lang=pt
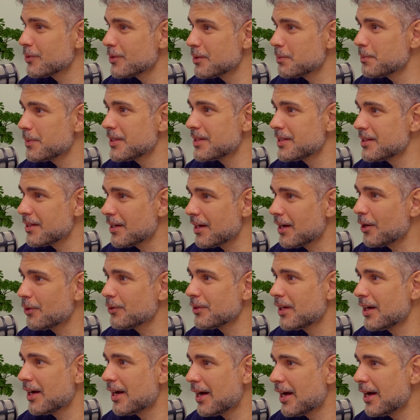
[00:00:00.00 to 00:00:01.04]
especial
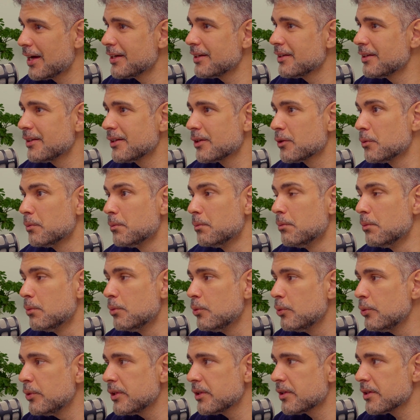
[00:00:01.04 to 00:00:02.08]
da área e com
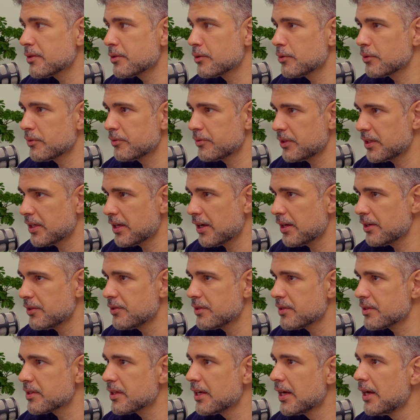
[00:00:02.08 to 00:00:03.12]
muitas
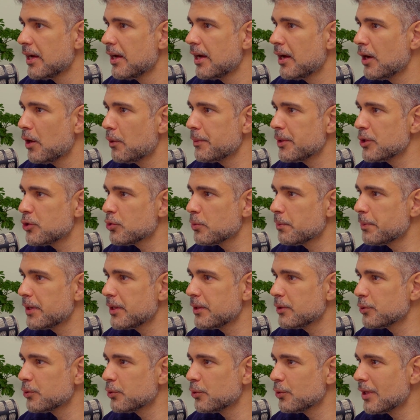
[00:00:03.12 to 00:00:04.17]
novidades. Realmente o
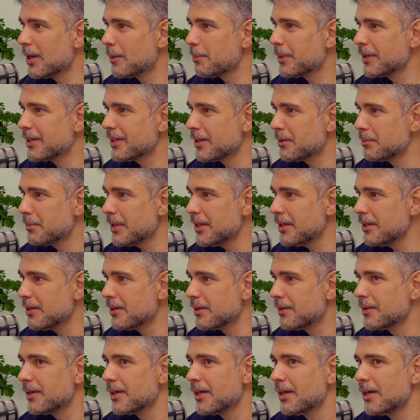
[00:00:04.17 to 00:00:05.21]
período da
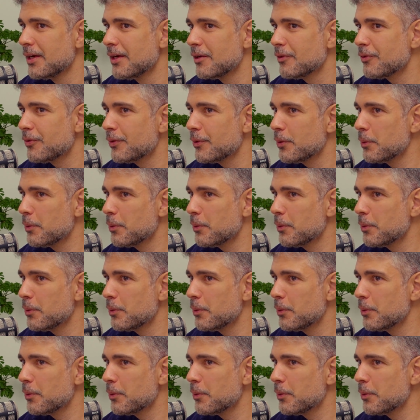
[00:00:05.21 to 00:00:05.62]
pandemia foi